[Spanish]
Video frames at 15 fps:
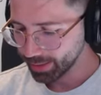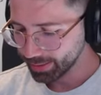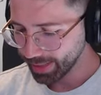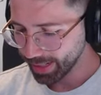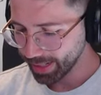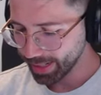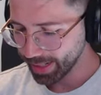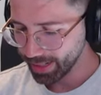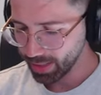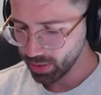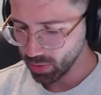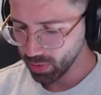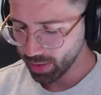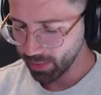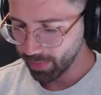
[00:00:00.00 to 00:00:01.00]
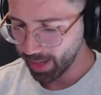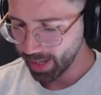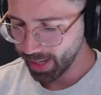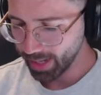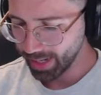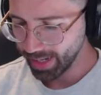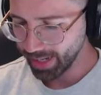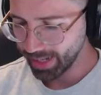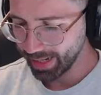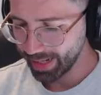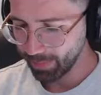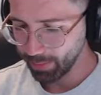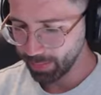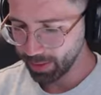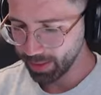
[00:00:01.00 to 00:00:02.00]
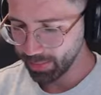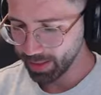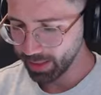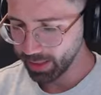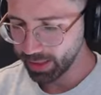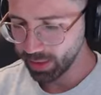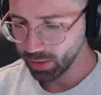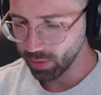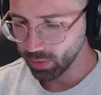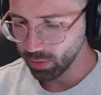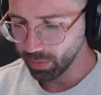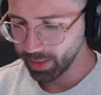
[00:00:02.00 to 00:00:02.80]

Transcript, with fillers: tejerillo que va el primerillo.